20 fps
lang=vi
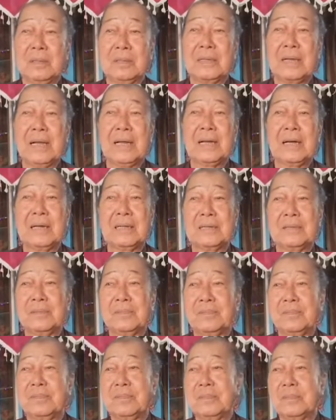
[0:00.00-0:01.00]
xa gần
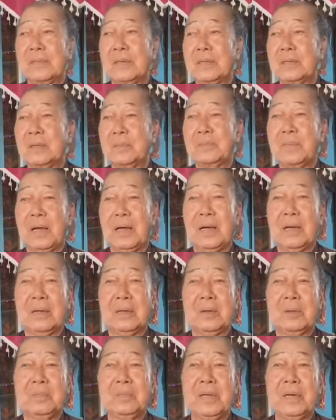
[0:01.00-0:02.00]
thì chúng
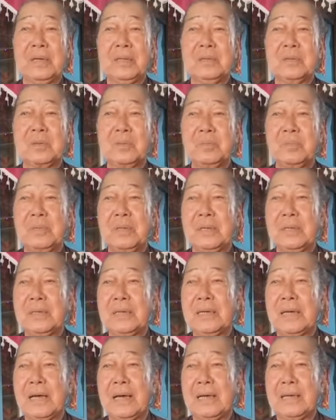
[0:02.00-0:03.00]
ta cũng nhớ chung những
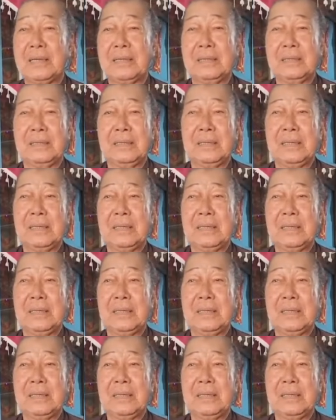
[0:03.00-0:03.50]
cái ngày